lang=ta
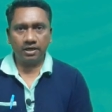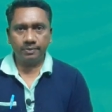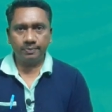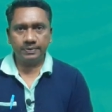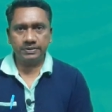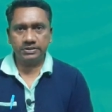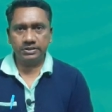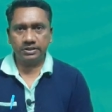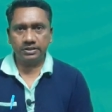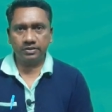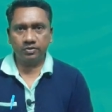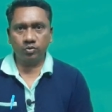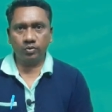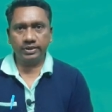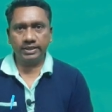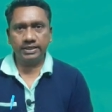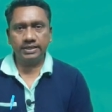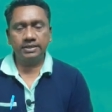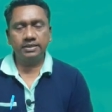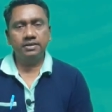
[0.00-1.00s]

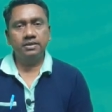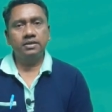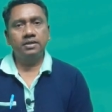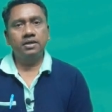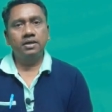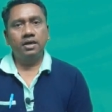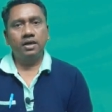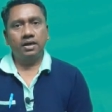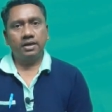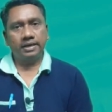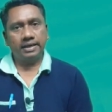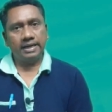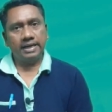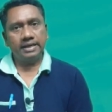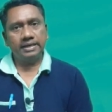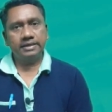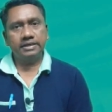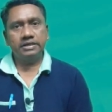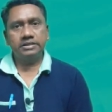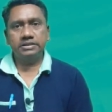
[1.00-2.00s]
அட்மிஷனுக்குரிய
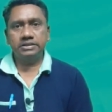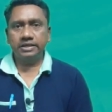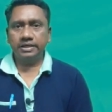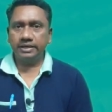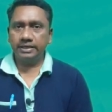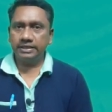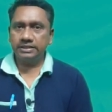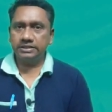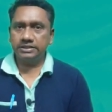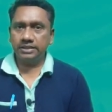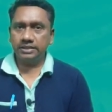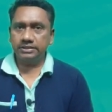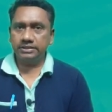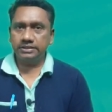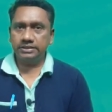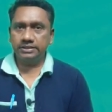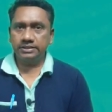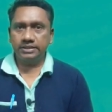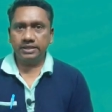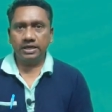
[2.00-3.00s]
ரேங்க் லிஸ்ட் ரிலீஸ்
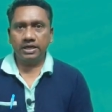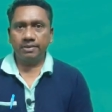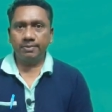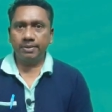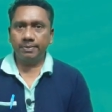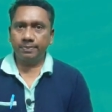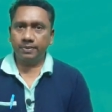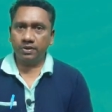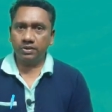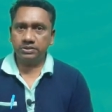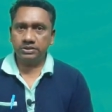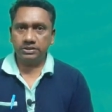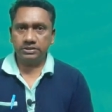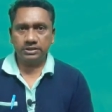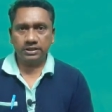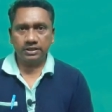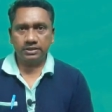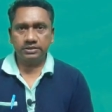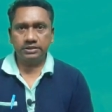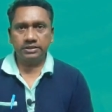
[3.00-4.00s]
ஆச்சு எல்லாமே ப்ராசஸ்
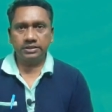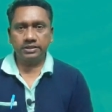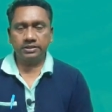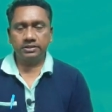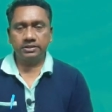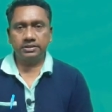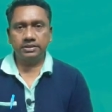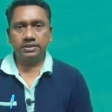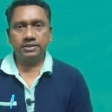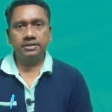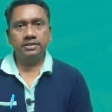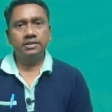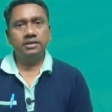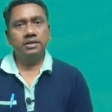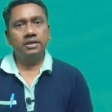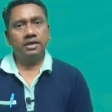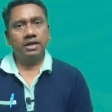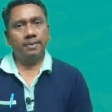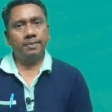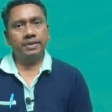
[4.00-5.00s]
நடந்துகிட்டு இருந்தது
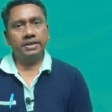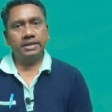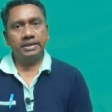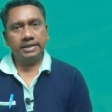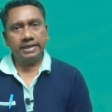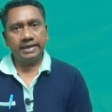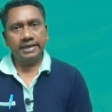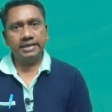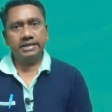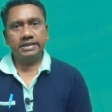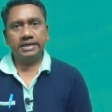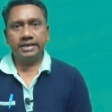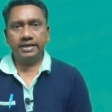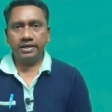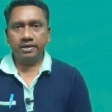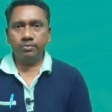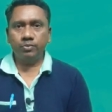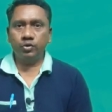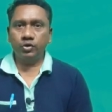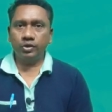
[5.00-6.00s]
நமக்கு நேற்றே
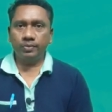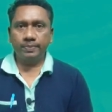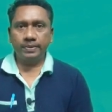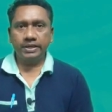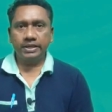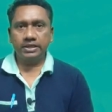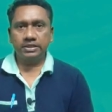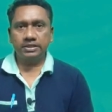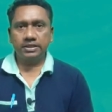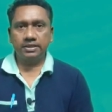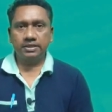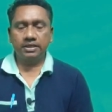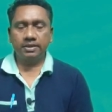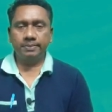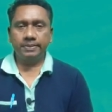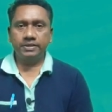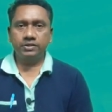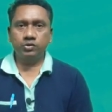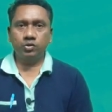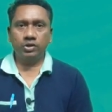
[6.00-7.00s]
என்ன முடிவு பண்ணியிருந்தாங்க
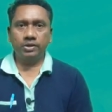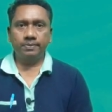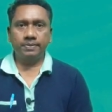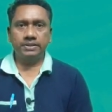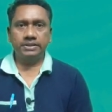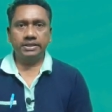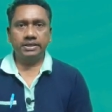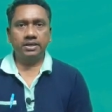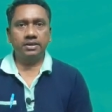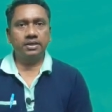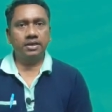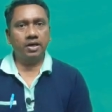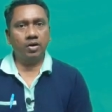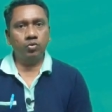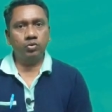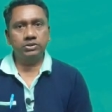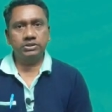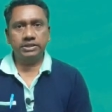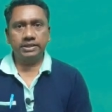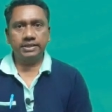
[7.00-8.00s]
அப்படின்னு சொல்லி பார்த்தீங்கன்னா
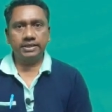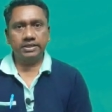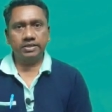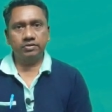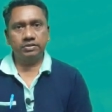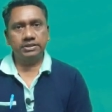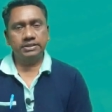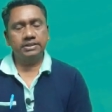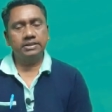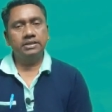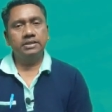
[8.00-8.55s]
கவுன்சிலிங் அதாவது